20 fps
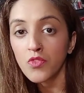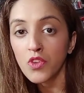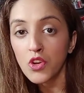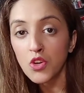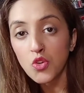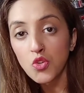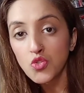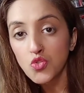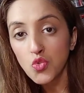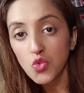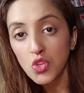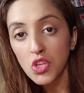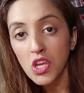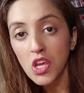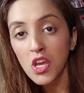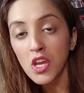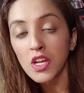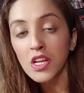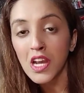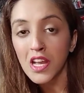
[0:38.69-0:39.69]
वीडियोज़
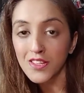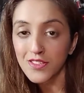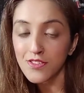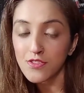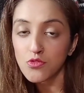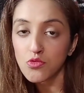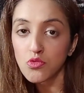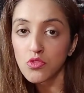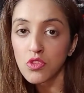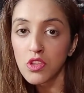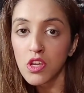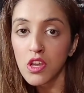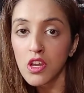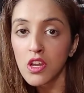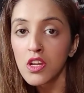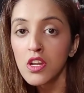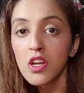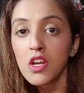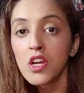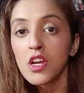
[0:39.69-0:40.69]
होती हैं क्लासेस होती
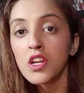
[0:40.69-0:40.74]
हैं